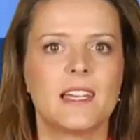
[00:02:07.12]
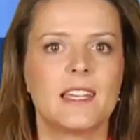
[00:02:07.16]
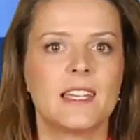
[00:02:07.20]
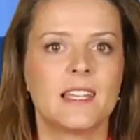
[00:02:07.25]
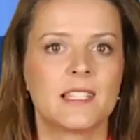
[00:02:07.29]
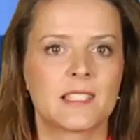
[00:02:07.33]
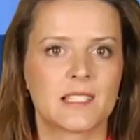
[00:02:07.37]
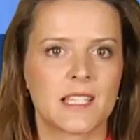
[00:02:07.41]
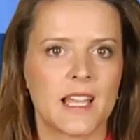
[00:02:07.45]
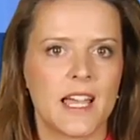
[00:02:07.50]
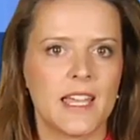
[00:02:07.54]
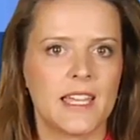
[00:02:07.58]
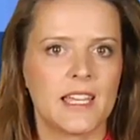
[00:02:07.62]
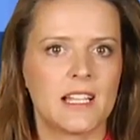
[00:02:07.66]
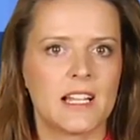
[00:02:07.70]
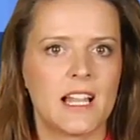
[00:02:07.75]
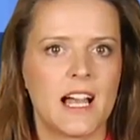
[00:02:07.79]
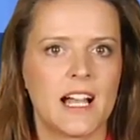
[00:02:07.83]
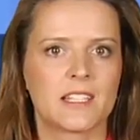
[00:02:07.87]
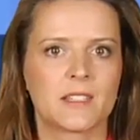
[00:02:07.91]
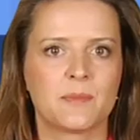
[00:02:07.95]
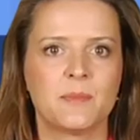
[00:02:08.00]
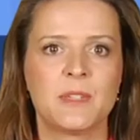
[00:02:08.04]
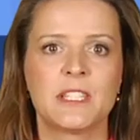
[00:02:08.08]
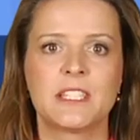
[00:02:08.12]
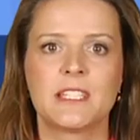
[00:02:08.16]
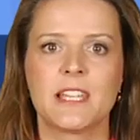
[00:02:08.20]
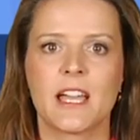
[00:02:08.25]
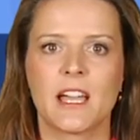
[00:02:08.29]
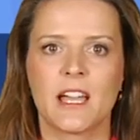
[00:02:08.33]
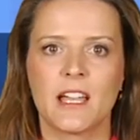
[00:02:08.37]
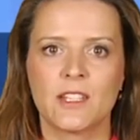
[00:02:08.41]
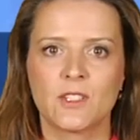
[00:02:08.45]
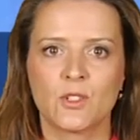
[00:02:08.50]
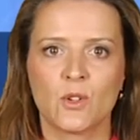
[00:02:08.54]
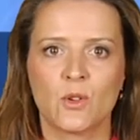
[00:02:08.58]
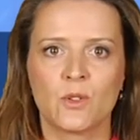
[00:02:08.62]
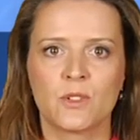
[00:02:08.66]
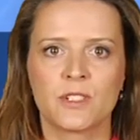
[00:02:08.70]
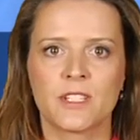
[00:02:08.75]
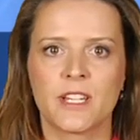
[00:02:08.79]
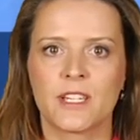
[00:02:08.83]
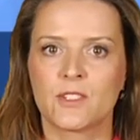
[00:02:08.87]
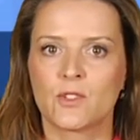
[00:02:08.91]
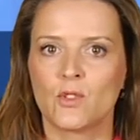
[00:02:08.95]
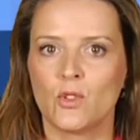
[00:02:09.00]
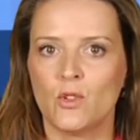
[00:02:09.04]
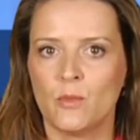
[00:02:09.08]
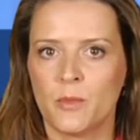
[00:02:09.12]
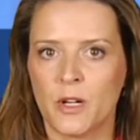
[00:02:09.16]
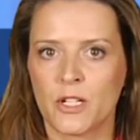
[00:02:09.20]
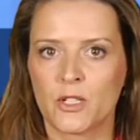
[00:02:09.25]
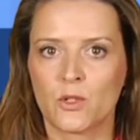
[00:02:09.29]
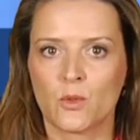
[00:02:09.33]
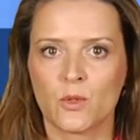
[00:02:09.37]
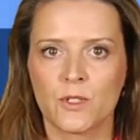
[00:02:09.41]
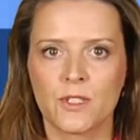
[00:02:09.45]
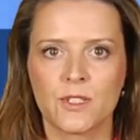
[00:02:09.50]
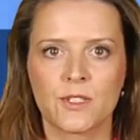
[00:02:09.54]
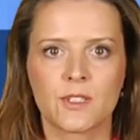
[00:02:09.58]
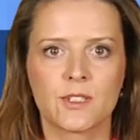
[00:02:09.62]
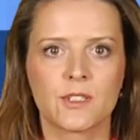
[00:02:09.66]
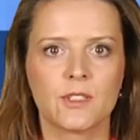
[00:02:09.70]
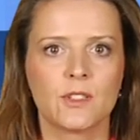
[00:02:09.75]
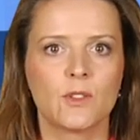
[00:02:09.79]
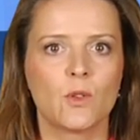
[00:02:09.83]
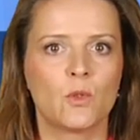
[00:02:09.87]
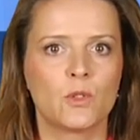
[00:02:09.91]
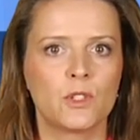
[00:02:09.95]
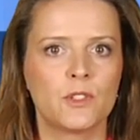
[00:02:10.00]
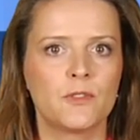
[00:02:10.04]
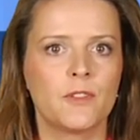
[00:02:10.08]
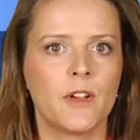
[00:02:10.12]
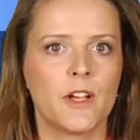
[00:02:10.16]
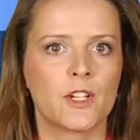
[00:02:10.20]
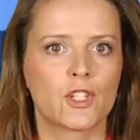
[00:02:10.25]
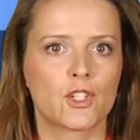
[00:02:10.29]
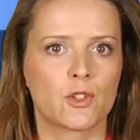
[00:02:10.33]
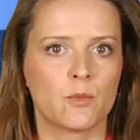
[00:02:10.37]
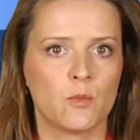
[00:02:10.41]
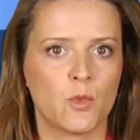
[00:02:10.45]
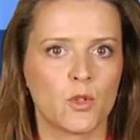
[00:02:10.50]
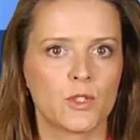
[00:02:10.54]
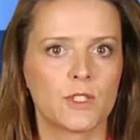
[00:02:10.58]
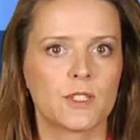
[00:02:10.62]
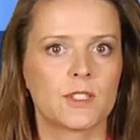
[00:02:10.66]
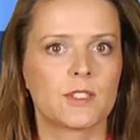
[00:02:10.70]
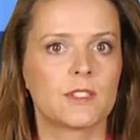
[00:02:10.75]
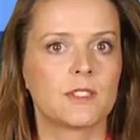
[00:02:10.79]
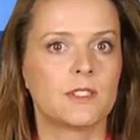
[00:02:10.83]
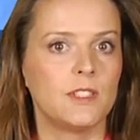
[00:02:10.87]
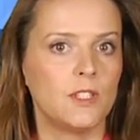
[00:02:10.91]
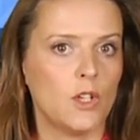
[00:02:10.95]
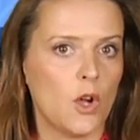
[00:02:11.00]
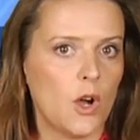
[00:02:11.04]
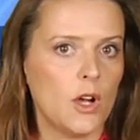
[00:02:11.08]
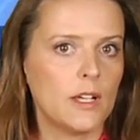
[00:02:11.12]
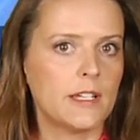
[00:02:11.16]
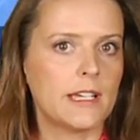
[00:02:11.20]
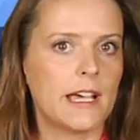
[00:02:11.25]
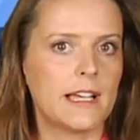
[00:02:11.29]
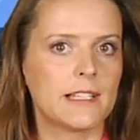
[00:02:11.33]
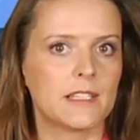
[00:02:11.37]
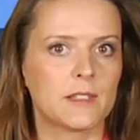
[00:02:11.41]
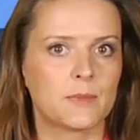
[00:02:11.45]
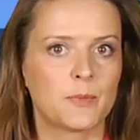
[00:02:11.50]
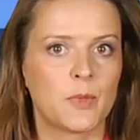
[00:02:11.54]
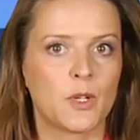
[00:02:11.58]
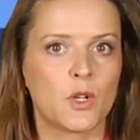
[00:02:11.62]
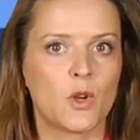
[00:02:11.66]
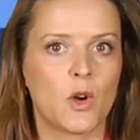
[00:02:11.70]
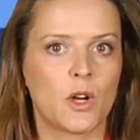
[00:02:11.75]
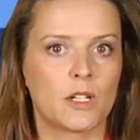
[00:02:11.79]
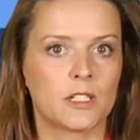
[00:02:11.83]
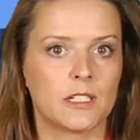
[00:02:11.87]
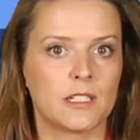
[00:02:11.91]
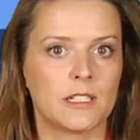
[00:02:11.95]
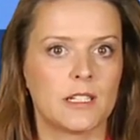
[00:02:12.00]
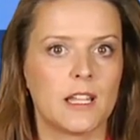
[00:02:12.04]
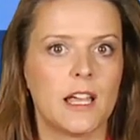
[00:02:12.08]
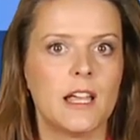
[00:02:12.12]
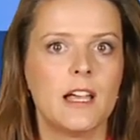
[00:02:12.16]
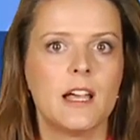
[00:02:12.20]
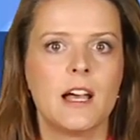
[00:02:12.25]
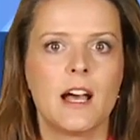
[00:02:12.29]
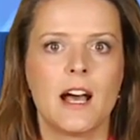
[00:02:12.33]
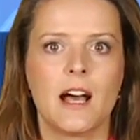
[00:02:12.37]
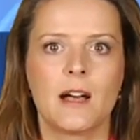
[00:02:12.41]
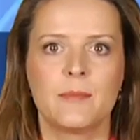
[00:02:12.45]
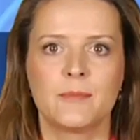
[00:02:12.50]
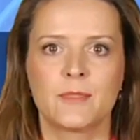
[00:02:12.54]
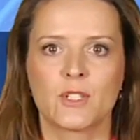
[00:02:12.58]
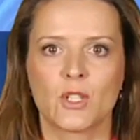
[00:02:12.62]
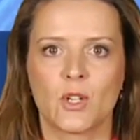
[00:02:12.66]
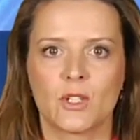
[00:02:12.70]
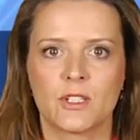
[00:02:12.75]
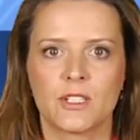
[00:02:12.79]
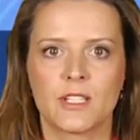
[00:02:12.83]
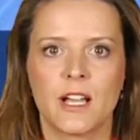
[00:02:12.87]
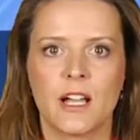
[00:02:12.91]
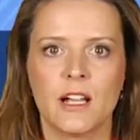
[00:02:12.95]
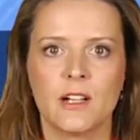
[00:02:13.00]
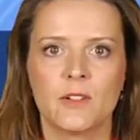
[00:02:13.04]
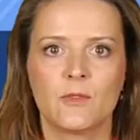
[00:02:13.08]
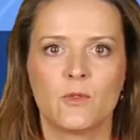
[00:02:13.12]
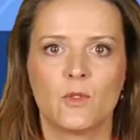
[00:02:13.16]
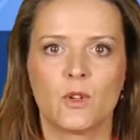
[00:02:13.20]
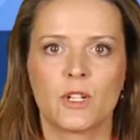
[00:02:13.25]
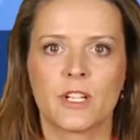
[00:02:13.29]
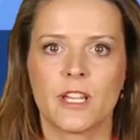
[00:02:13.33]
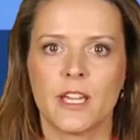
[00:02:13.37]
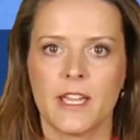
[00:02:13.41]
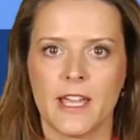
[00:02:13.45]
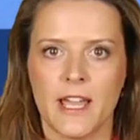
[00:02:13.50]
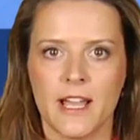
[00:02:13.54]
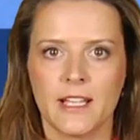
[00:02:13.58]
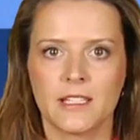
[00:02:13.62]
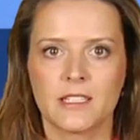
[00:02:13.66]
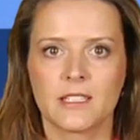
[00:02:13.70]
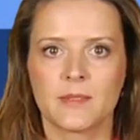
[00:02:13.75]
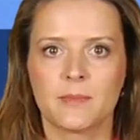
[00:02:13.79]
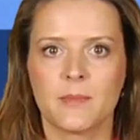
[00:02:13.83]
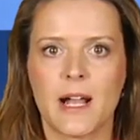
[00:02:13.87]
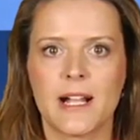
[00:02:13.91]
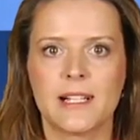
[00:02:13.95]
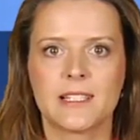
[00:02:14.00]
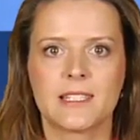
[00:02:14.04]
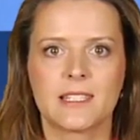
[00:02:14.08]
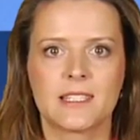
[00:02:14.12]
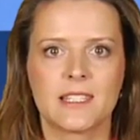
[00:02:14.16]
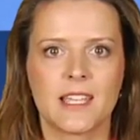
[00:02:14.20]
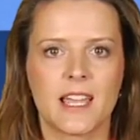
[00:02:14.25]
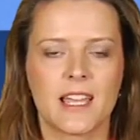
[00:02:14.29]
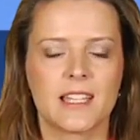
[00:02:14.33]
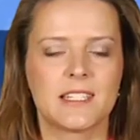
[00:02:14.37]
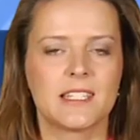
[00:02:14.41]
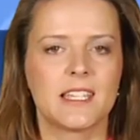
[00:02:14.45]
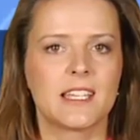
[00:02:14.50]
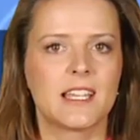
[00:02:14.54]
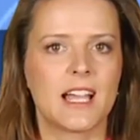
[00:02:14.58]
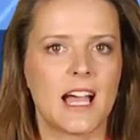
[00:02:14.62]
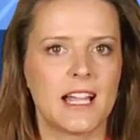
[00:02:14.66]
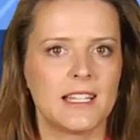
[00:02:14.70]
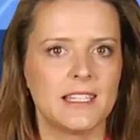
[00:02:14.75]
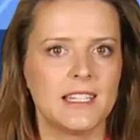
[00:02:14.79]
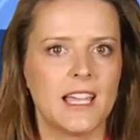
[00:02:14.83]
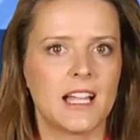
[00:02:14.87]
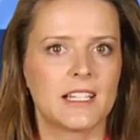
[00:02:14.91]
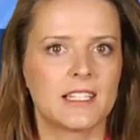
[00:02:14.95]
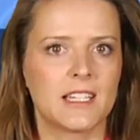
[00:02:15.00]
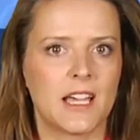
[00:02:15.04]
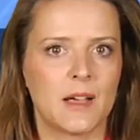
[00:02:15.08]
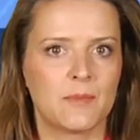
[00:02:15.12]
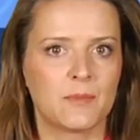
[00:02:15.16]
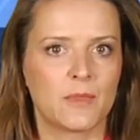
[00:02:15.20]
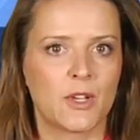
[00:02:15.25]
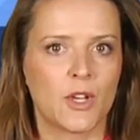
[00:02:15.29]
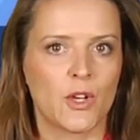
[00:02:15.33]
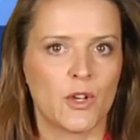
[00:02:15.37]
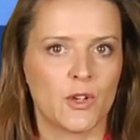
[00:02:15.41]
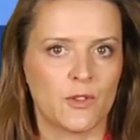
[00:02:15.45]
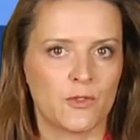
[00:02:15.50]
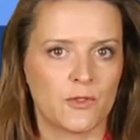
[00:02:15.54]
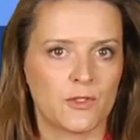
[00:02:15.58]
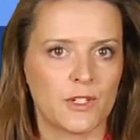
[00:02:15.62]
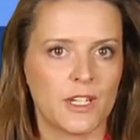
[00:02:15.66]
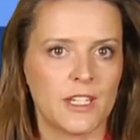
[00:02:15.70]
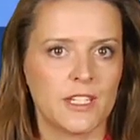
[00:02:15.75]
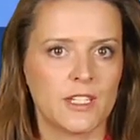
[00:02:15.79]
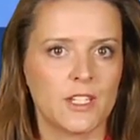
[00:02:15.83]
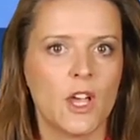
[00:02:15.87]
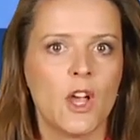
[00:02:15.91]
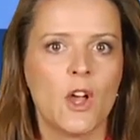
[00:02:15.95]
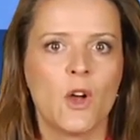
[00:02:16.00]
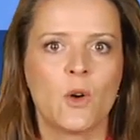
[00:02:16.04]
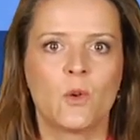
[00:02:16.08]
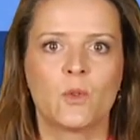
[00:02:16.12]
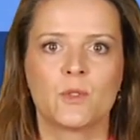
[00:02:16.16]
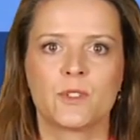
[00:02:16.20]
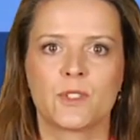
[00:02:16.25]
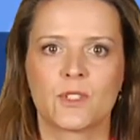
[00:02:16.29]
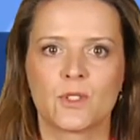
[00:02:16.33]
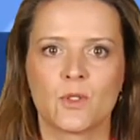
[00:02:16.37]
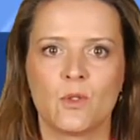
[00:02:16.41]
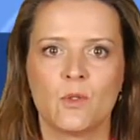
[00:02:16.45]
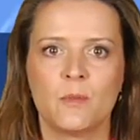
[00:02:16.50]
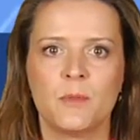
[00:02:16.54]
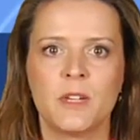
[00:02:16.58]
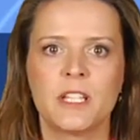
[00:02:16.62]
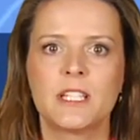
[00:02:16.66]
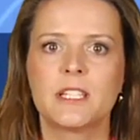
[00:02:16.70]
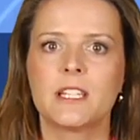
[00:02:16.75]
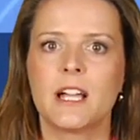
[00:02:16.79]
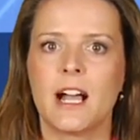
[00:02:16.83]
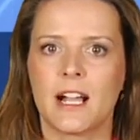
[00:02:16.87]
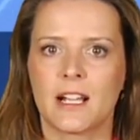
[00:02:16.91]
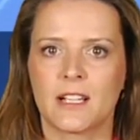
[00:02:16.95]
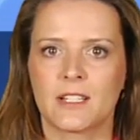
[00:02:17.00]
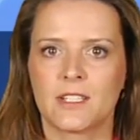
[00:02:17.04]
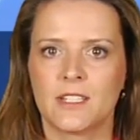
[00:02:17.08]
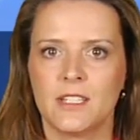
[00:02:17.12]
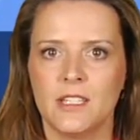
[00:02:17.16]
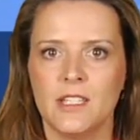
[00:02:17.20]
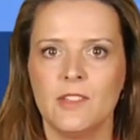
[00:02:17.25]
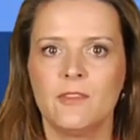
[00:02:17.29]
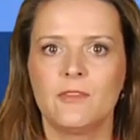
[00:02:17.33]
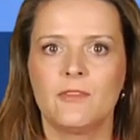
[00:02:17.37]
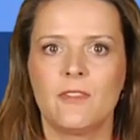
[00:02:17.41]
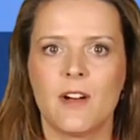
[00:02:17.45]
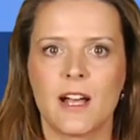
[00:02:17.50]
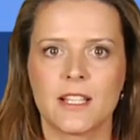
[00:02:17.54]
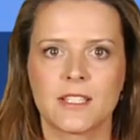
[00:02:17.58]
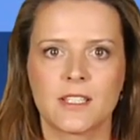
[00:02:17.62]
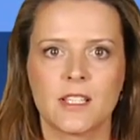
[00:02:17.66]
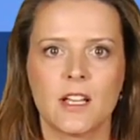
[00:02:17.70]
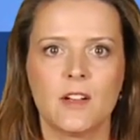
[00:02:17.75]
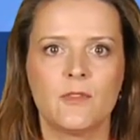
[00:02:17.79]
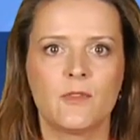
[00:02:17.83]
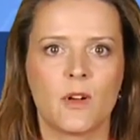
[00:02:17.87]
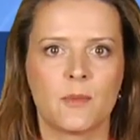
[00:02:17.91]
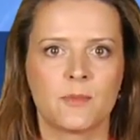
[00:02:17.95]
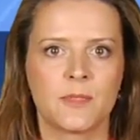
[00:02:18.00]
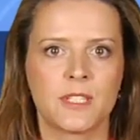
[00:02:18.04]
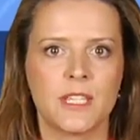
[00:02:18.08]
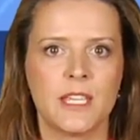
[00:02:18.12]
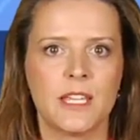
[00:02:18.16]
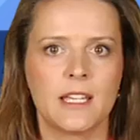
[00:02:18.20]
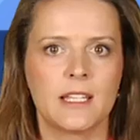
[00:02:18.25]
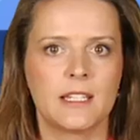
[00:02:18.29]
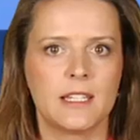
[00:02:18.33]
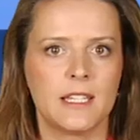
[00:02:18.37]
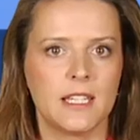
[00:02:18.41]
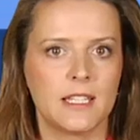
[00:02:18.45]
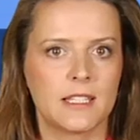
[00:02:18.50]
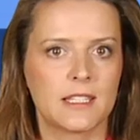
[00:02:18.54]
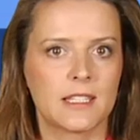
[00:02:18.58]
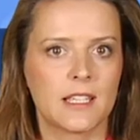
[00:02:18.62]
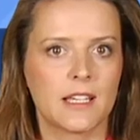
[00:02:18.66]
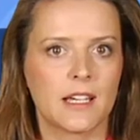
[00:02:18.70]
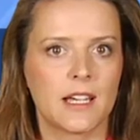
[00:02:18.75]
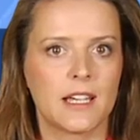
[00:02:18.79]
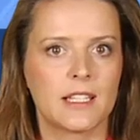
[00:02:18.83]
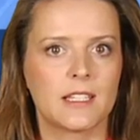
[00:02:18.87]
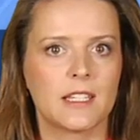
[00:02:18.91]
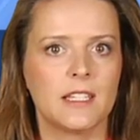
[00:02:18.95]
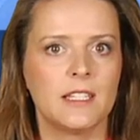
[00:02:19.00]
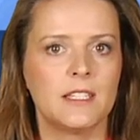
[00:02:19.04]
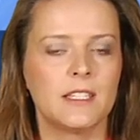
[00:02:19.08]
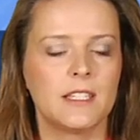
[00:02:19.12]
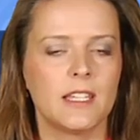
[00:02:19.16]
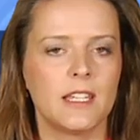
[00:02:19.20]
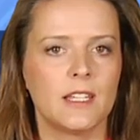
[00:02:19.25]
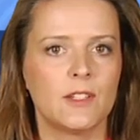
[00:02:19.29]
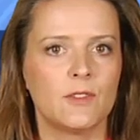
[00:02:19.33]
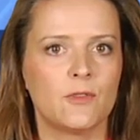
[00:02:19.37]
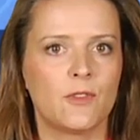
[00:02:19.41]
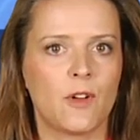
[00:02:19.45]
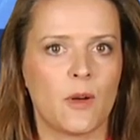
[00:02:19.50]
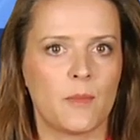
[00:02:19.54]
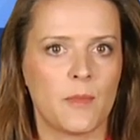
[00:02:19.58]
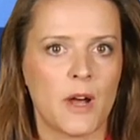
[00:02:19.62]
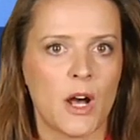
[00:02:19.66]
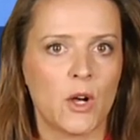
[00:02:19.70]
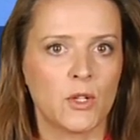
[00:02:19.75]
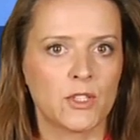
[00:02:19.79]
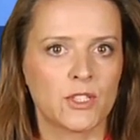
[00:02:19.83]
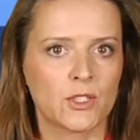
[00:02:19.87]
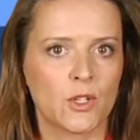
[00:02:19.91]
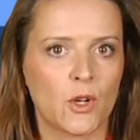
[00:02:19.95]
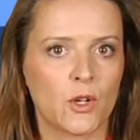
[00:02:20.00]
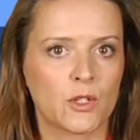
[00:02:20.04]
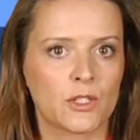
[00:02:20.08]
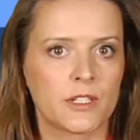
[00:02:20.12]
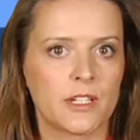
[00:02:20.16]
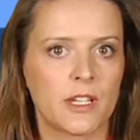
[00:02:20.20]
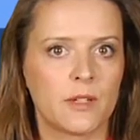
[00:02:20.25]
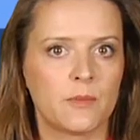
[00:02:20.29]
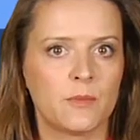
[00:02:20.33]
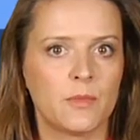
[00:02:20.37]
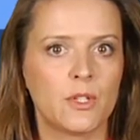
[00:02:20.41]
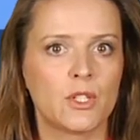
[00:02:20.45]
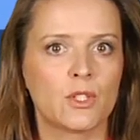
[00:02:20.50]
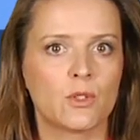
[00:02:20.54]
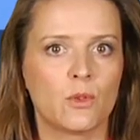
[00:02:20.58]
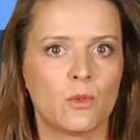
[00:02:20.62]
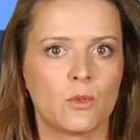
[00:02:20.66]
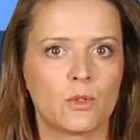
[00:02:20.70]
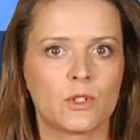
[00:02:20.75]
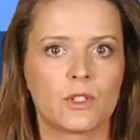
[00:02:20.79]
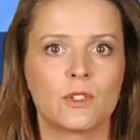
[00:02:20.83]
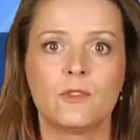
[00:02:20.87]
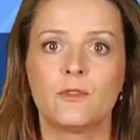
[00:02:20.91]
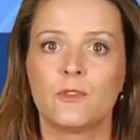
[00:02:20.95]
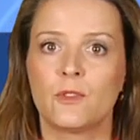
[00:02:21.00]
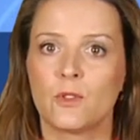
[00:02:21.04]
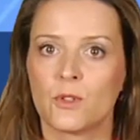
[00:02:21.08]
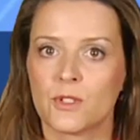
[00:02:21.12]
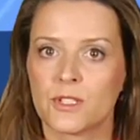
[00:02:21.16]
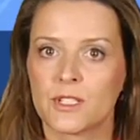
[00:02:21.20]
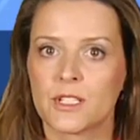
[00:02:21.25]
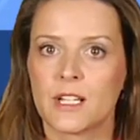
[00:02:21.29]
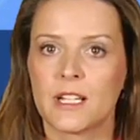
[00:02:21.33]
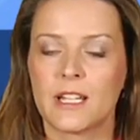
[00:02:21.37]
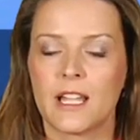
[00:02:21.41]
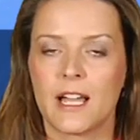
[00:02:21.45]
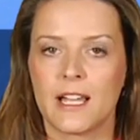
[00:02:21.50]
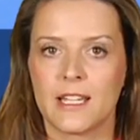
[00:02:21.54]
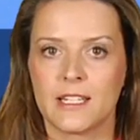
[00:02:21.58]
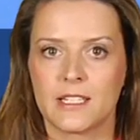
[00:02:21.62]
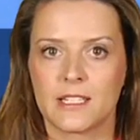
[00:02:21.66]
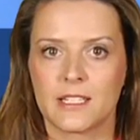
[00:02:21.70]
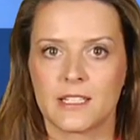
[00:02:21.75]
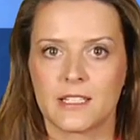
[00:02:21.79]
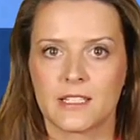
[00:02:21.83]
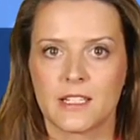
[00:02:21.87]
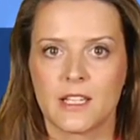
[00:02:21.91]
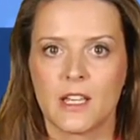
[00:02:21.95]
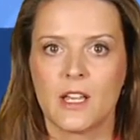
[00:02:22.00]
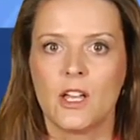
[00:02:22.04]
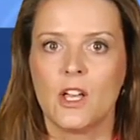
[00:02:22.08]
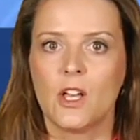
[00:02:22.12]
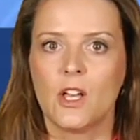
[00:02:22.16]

Israel hat mit der Rettung des übernutzten und verschmutzten Jordans begonnen. Am Sonntag wurde erstmals der Degania-Damm geöffnet und somit aktiv Wasser vom See Genezareth in den vom Austrocknen bedrohten Fluss geleitet.